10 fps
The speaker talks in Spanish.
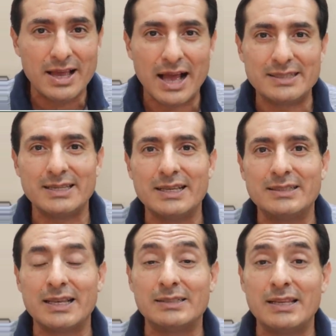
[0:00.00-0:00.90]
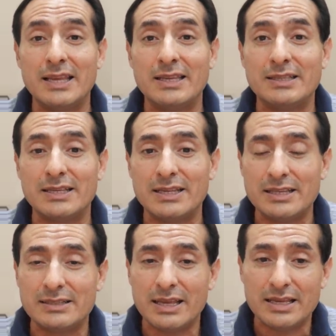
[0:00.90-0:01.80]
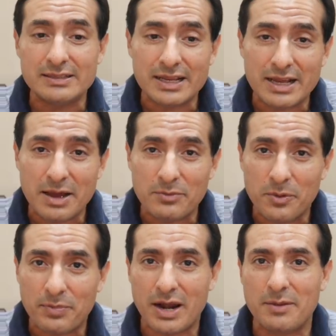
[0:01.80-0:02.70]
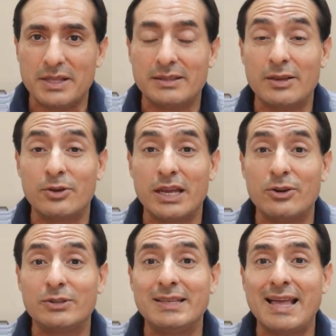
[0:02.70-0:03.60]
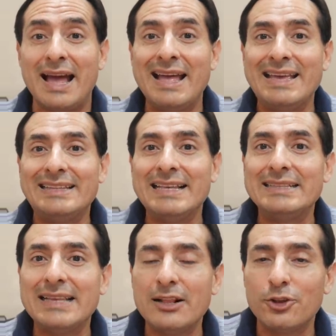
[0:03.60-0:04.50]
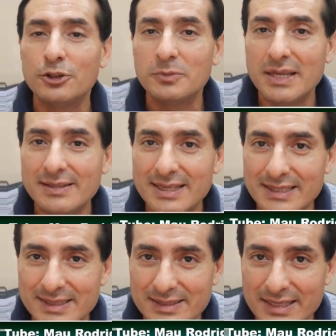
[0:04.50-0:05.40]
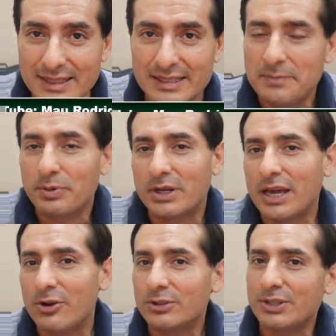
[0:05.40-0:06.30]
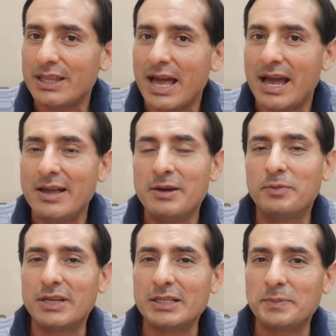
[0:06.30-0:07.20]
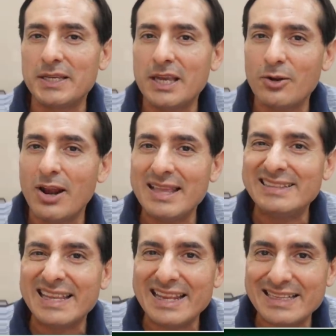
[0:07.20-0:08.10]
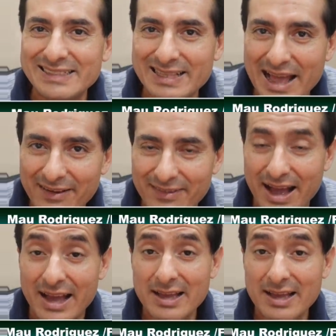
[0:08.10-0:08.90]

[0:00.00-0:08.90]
hacer estas leyes en este intercambio parlamentario que no se da desde el 2017. ¿Y por qué no se da? Porque España no le interesaba